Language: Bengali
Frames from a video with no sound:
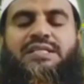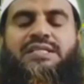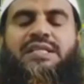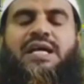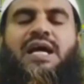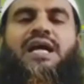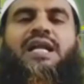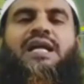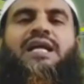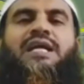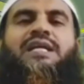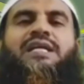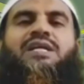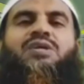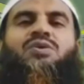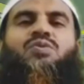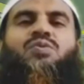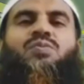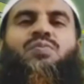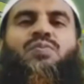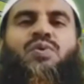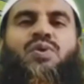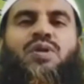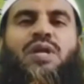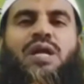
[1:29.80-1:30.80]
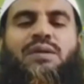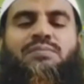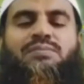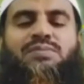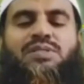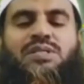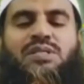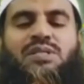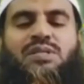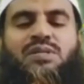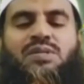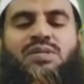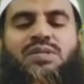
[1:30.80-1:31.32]
তার একটি উপনাম
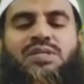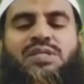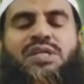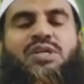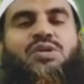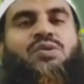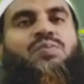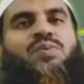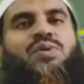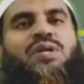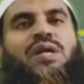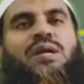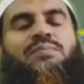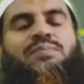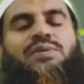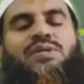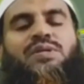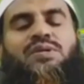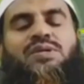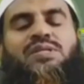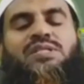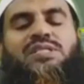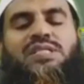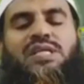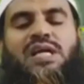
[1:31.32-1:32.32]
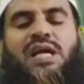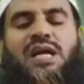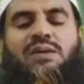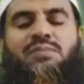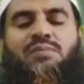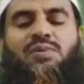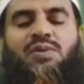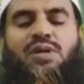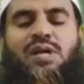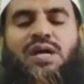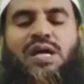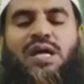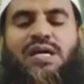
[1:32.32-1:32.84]
ছিল সেই উপনামটি হচ্ছে
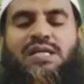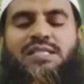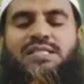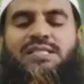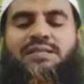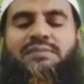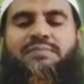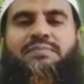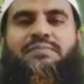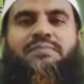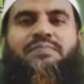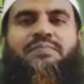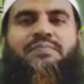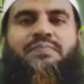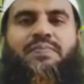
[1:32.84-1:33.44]
আবুল কাসেম